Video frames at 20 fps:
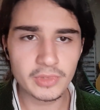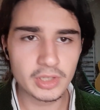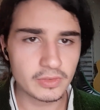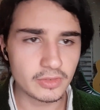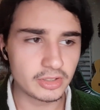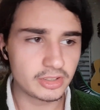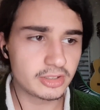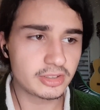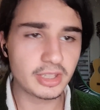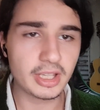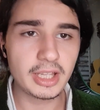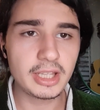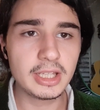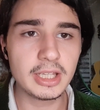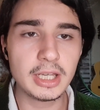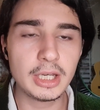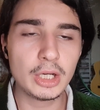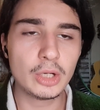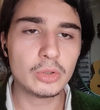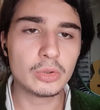Você tem
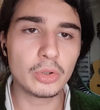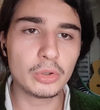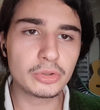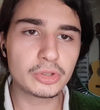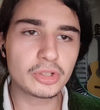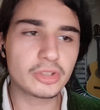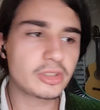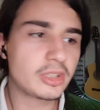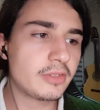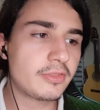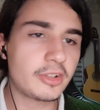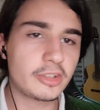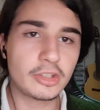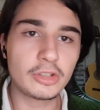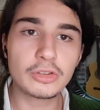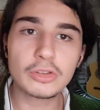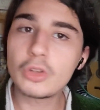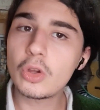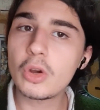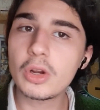outros que fazem
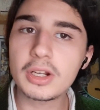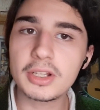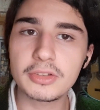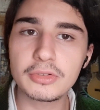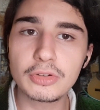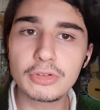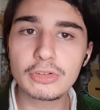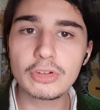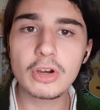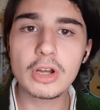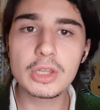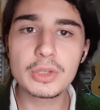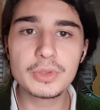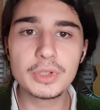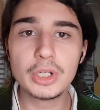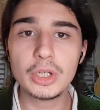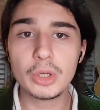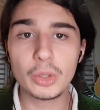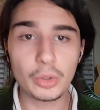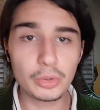tocas no solo,
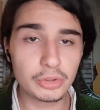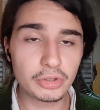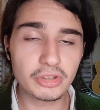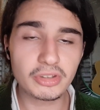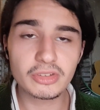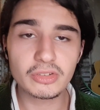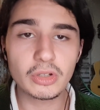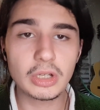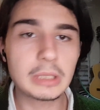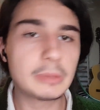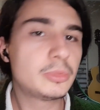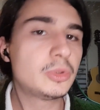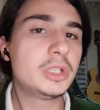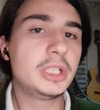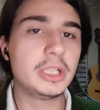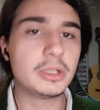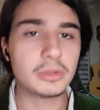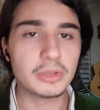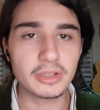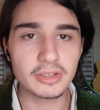outros que são
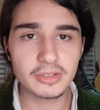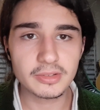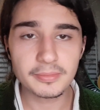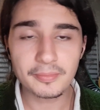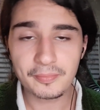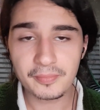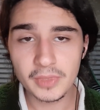arborícolas.